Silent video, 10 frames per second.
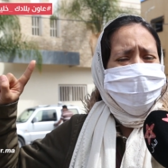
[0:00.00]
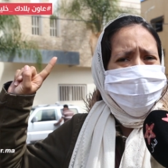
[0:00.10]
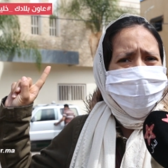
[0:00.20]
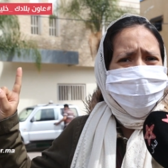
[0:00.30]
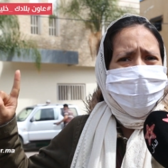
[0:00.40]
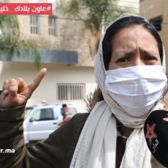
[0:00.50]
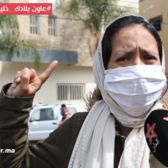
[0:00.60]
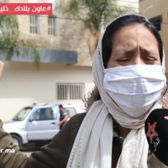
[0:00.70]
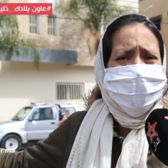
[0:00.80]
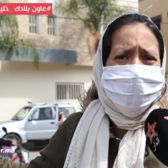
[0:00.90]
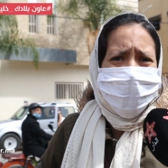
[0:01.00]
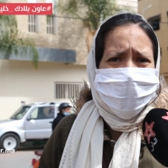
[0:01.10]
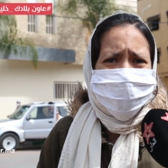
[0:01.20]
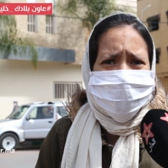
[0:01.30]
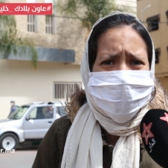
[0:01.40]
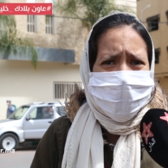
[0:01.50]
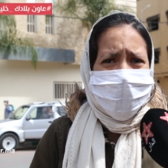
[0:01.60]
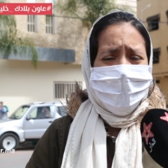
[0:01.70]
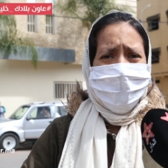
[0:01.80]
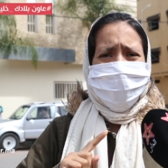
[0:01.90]
لولدها دروس ديال الفرنسيه
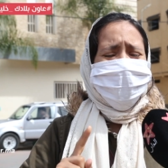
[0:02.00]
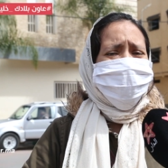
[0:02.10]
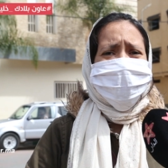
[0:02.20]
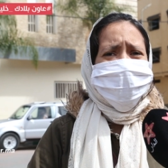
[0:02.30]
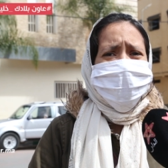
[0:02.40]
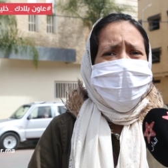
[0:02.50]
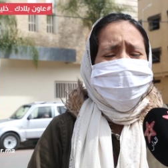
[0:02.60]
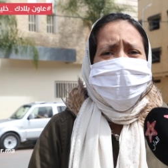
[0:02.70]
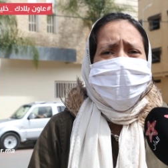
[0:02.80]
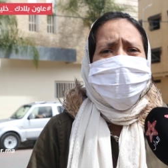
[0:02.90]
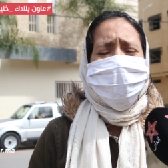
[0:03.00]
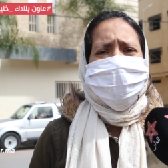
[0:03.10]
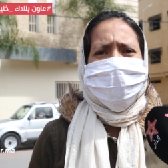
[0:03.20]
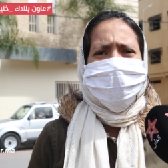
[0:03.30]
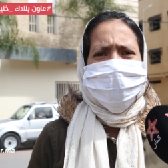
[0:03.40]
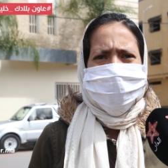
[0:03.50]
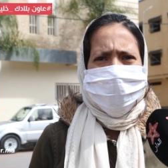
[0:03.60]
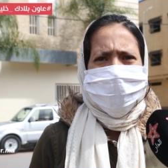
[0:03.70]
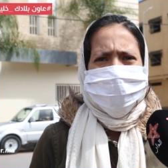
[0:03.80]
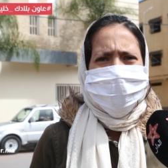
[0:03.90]
ما تقدرش هذا الشيء كامل ما تقدرش
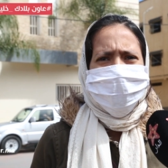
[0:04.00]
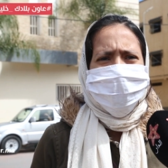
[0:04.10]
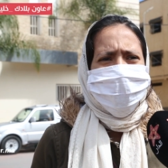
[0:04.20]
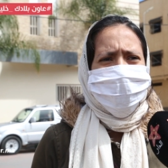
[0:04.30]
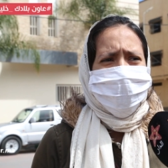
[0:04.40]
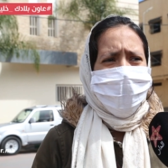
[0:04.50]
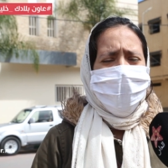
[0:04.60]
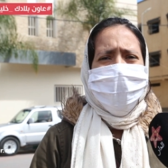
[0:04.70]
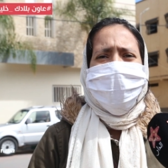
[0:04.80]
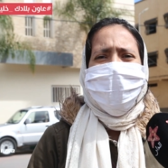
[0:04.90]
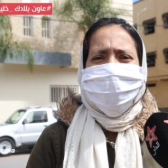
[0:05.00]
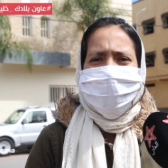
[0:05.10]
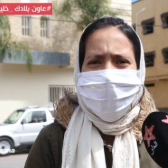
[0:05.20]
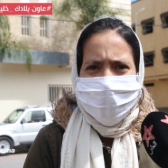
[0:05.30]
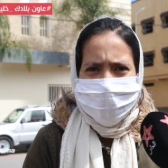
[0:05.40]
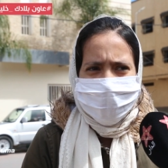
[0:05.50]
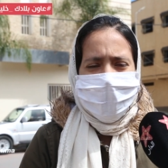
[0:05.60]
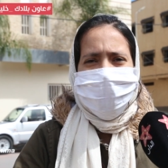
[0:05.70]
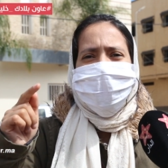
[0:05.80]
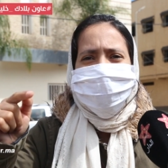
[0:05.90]
المراه مسكينه ديرو ومع ذلك
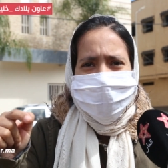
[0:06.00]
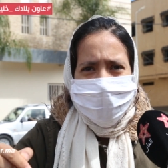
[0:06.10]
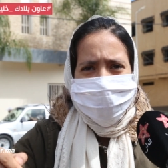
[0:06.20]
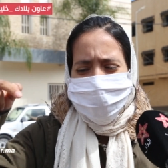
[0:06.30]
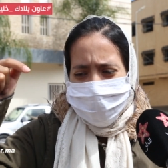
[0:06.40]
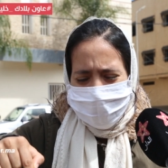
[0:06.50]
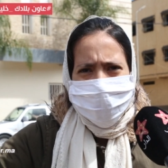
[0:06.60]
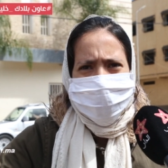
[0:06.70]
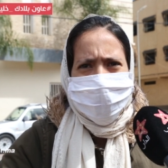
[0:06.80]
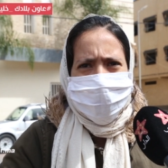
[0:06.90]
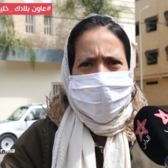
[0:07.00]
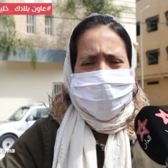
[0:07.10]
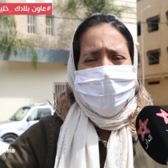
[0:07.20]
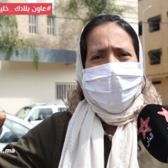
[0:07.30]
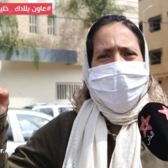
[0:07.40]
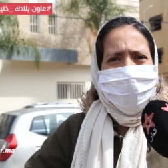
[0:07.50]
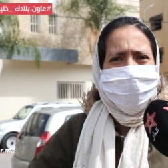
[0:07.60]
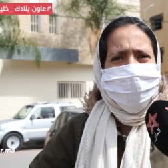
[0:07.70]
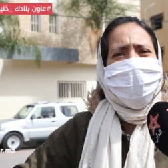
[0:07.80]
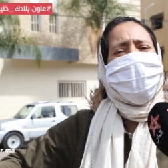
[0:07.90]
هاد الناس هما اللي جاوا اليوم وهما
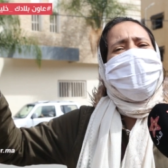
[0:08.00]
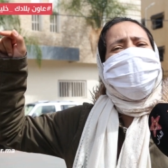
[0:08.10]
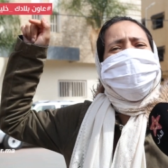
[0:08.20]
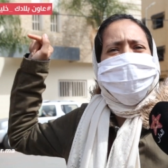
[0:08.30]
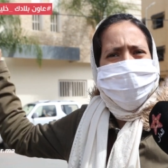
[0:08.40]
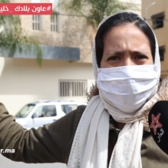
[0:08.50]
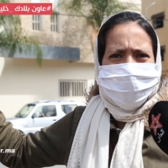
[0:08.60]
اللي قالوا لي غنعطوك 50%